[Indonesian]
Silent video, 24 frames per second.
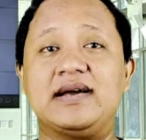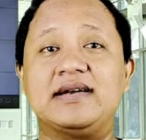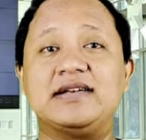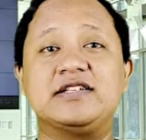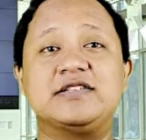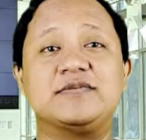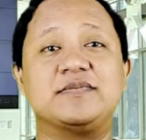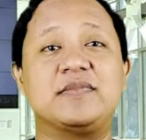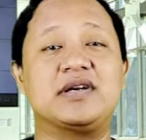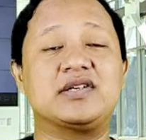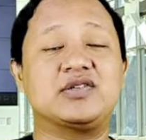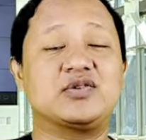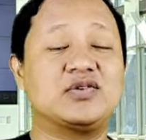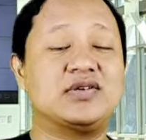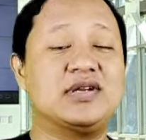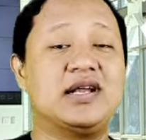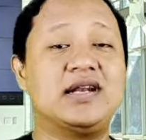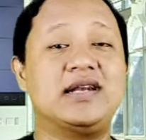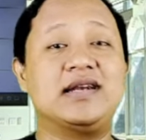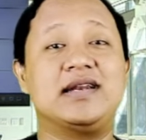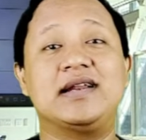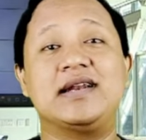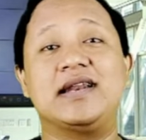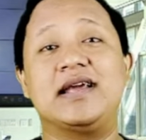Anies
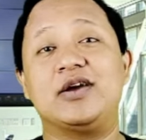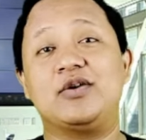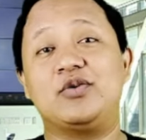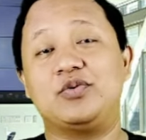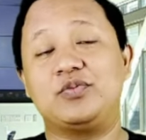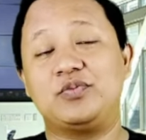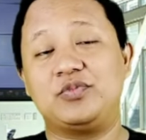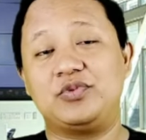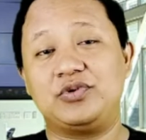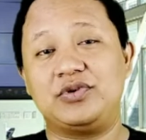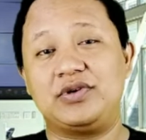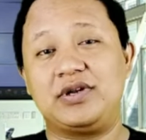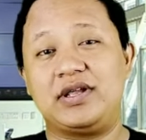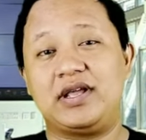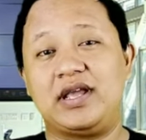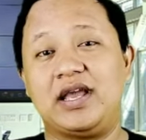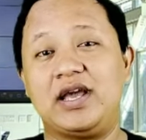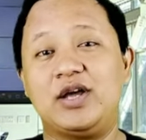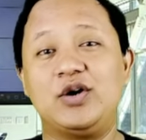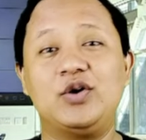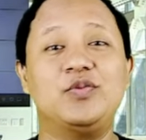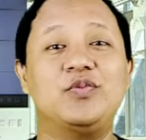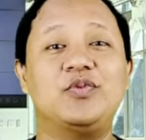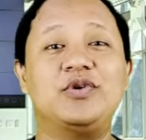Baswedan dan Heru Budi.
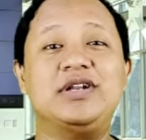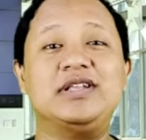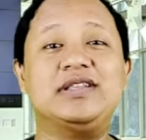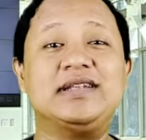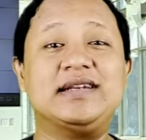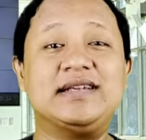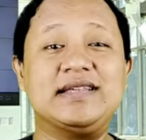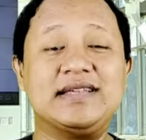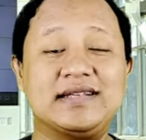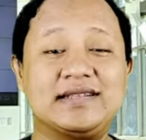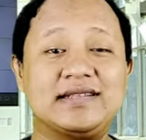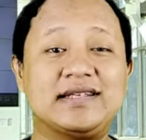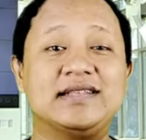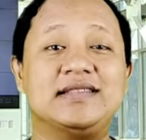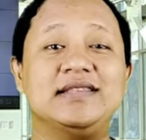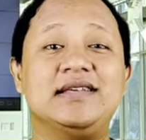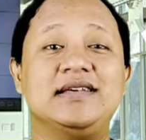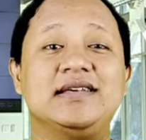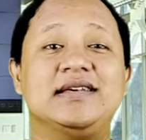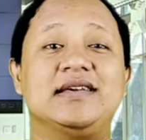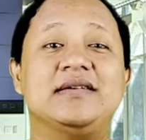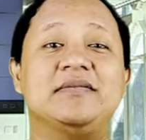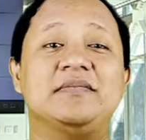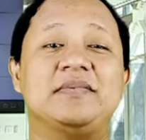Heru Budi ternyata
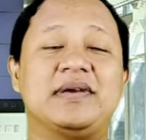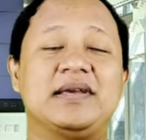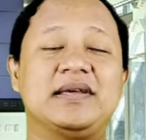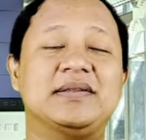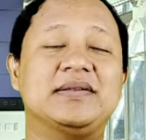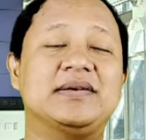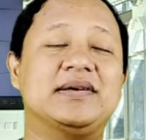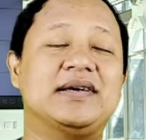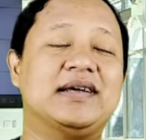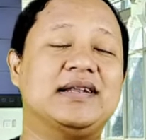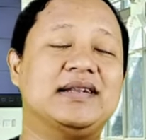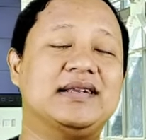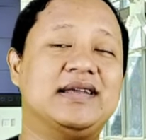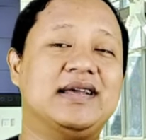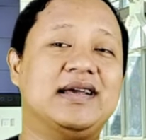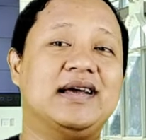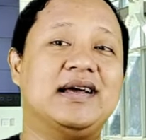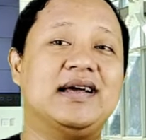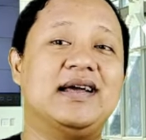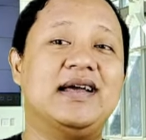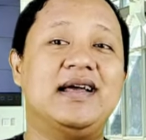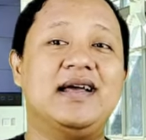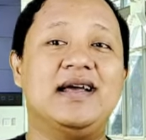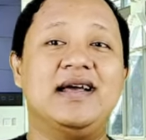tinggi begitu kan
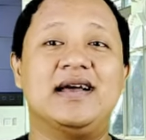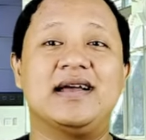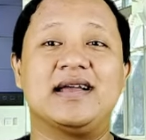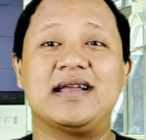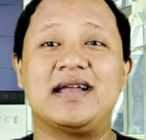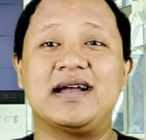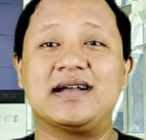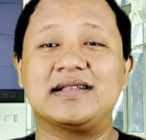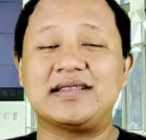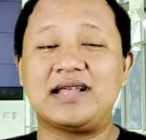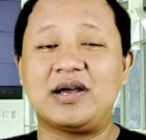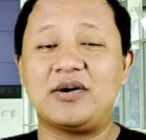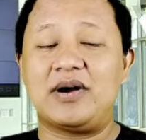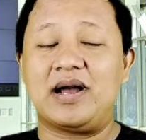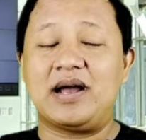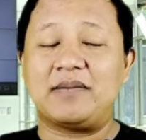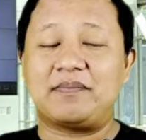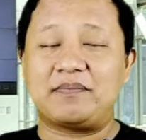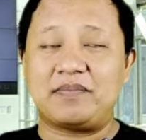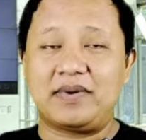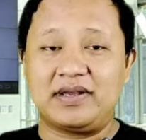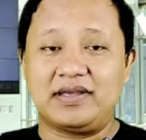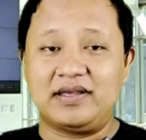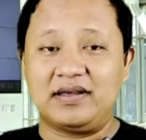ya. Nggak tahu
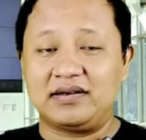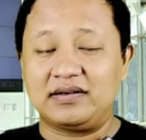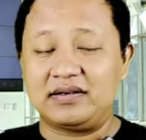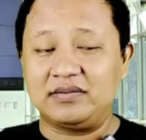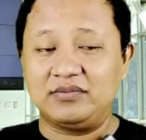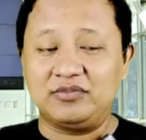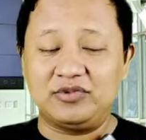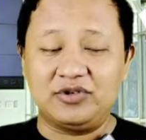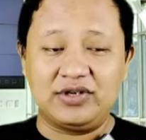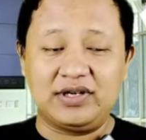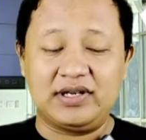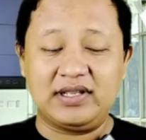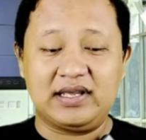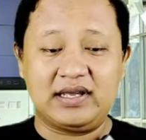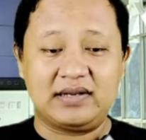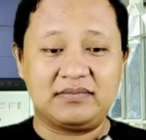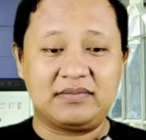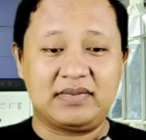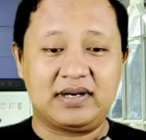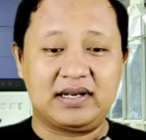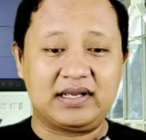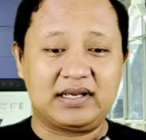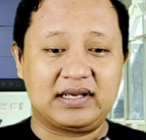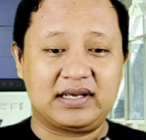apa yang
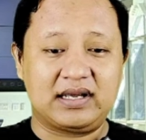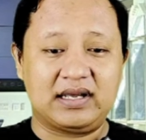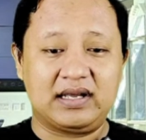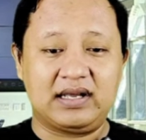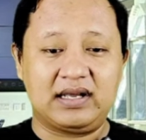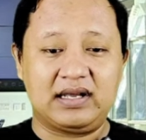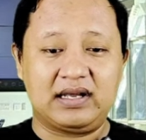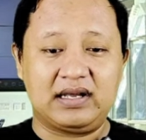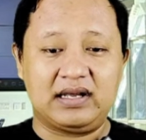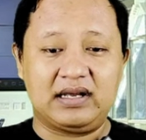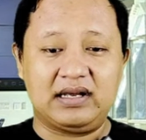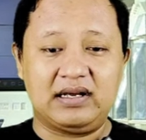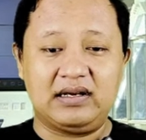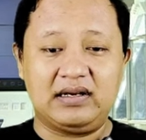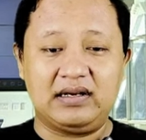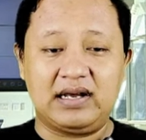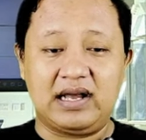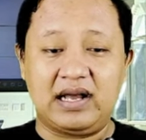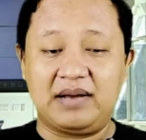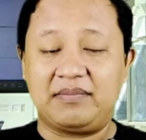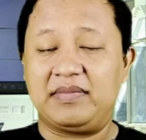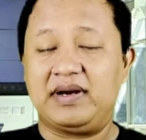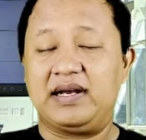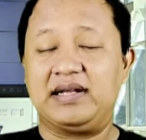kemudian mereka
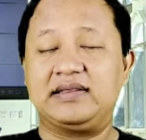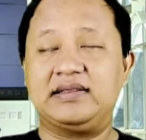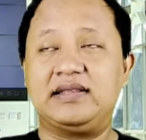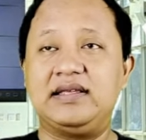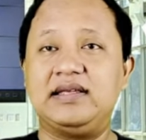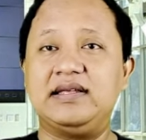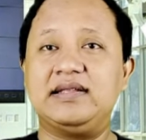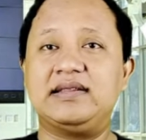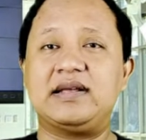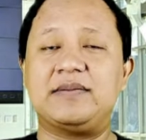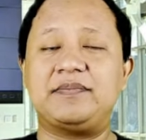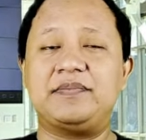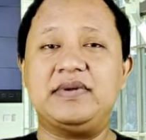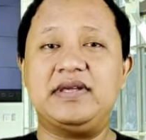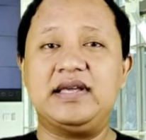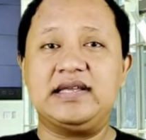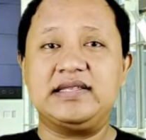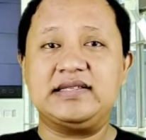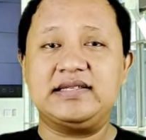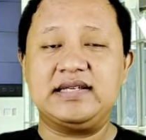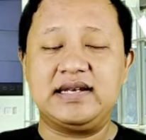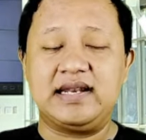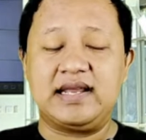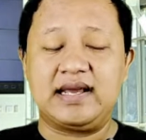uh, amati tapi
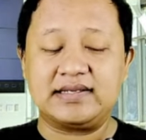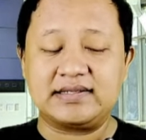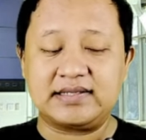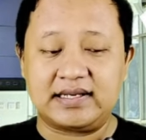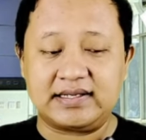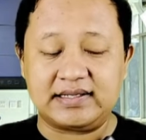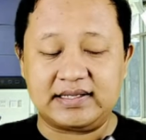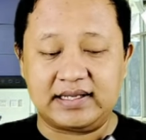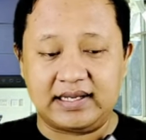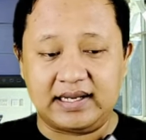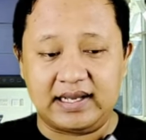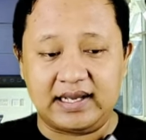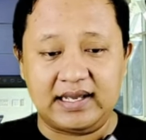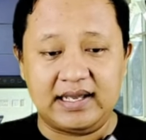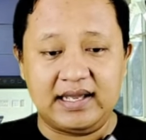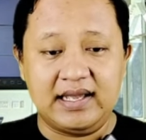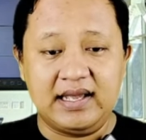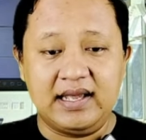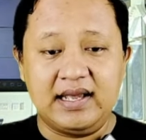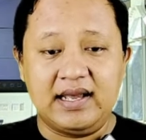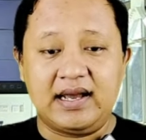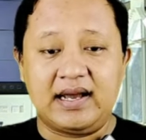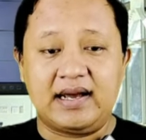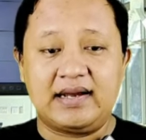ya jelas adalah
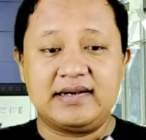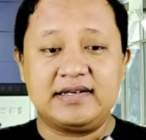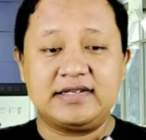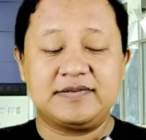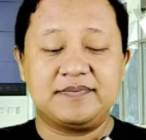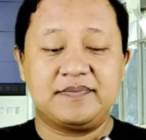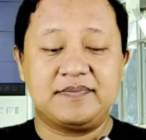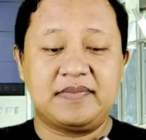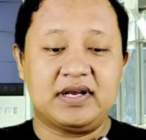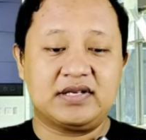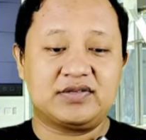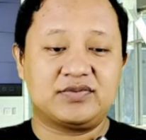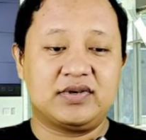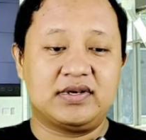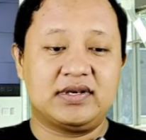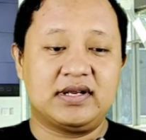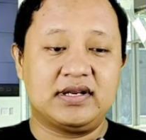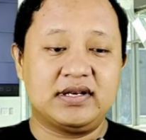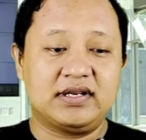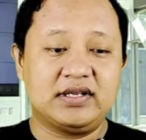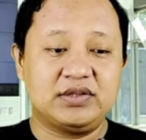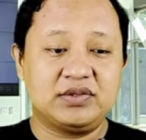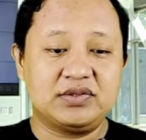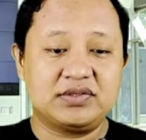Anies
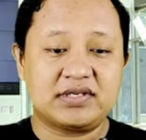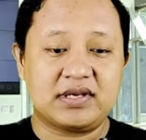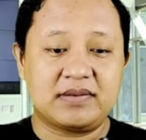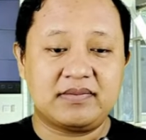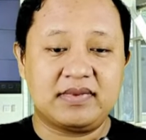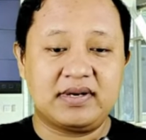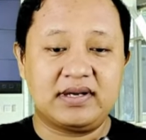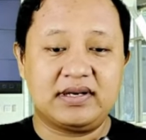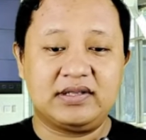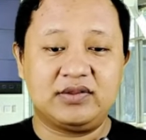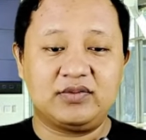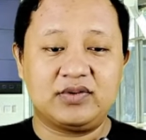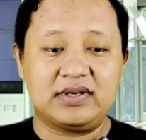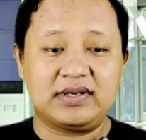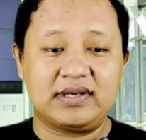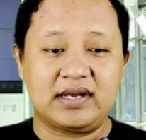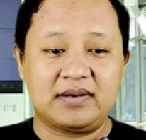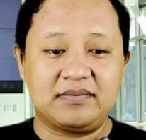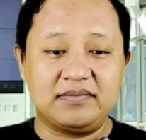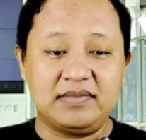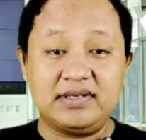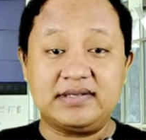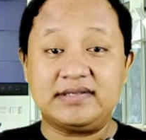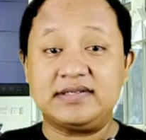Baswedan itu sama Ridwan
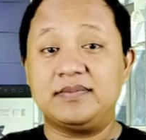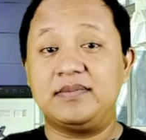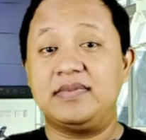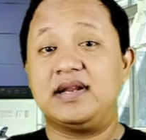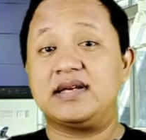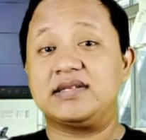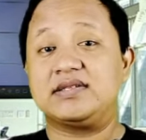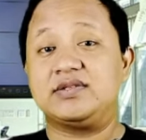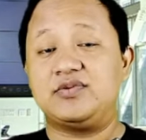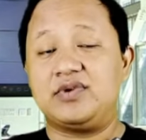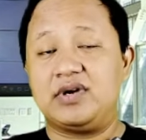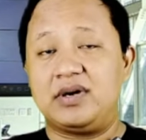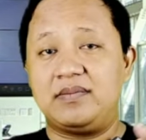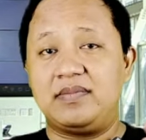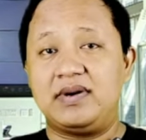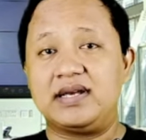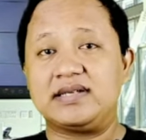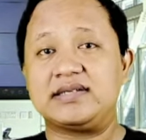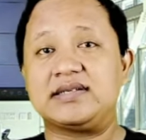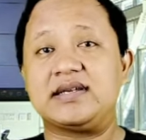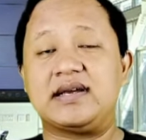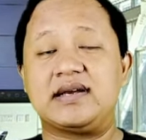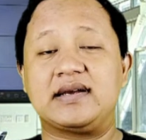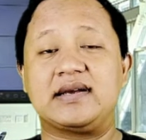Kamil 11-12
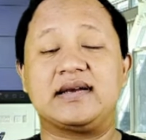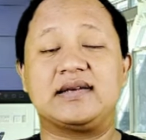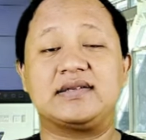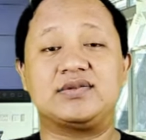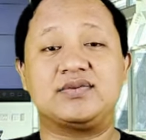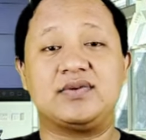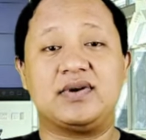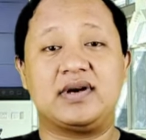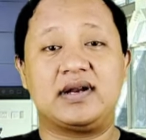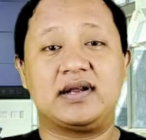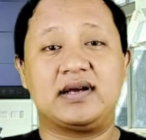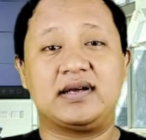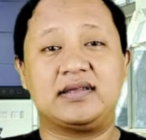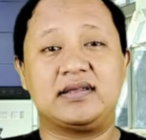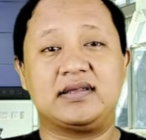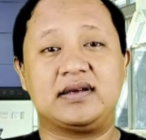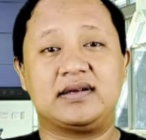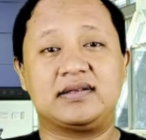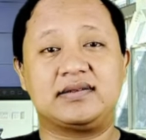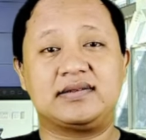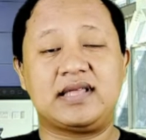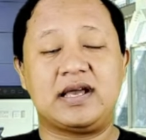angka suaranya.